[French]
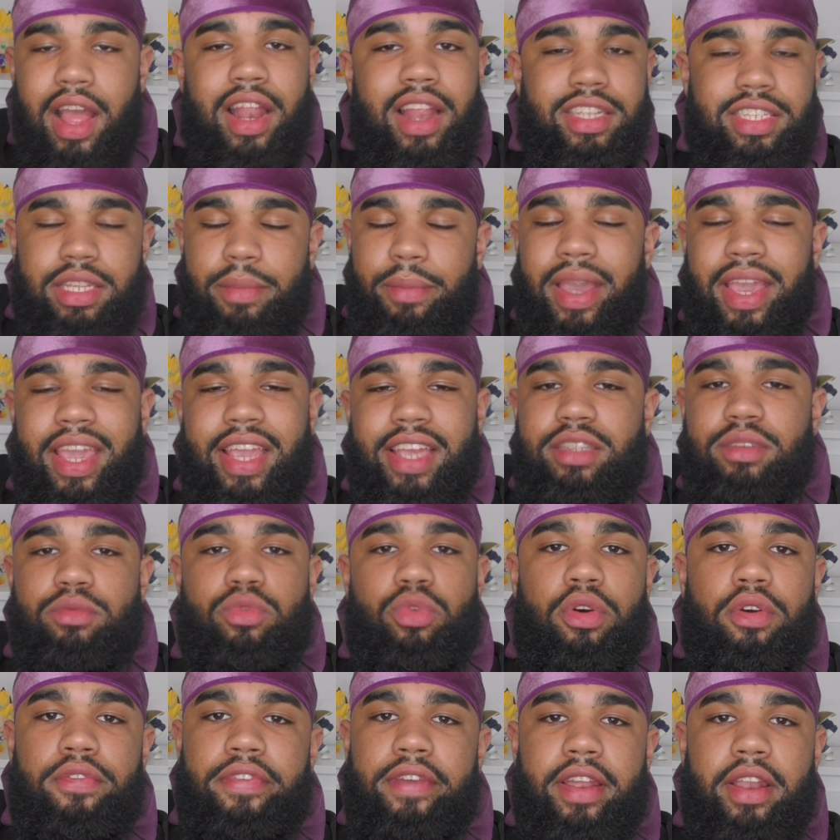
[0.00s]
Les Américains aiment
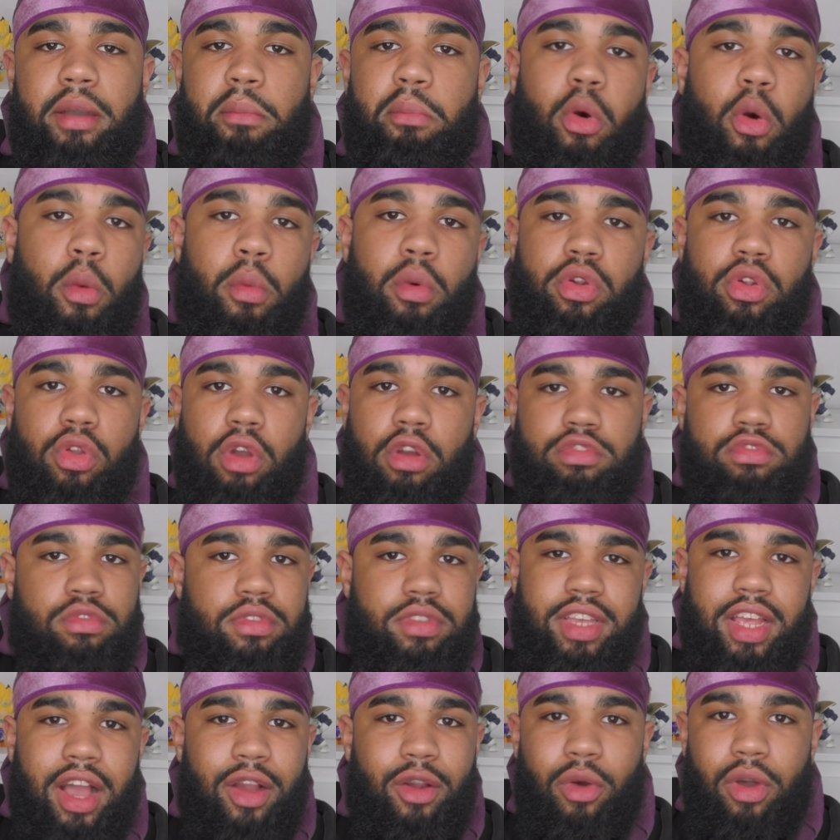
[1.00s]
trop faire la promo de leur son,
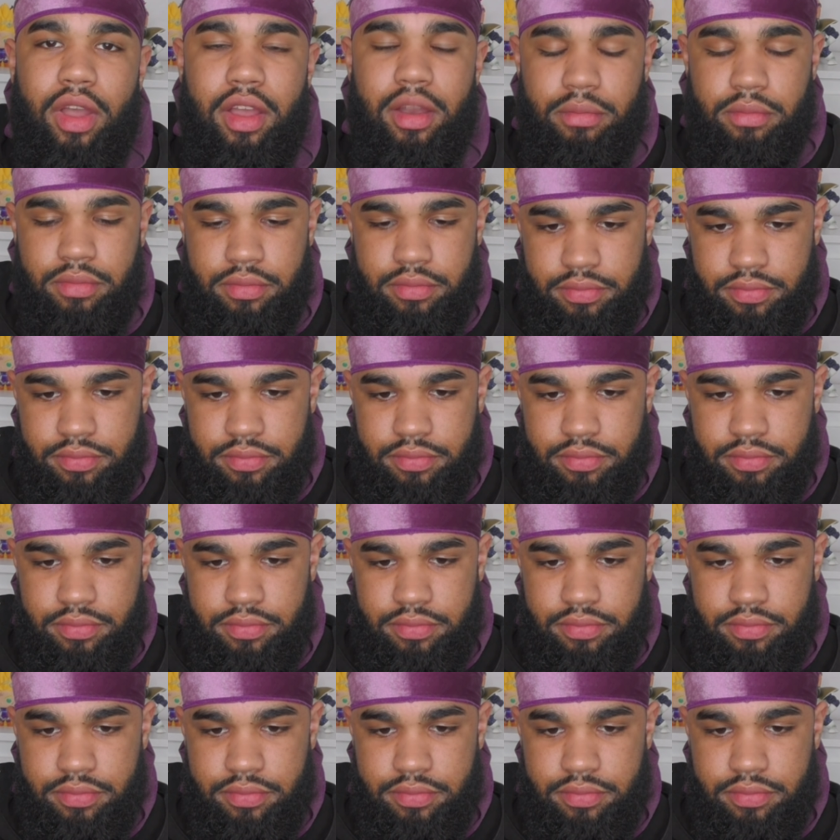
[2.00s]
c'est incroyable.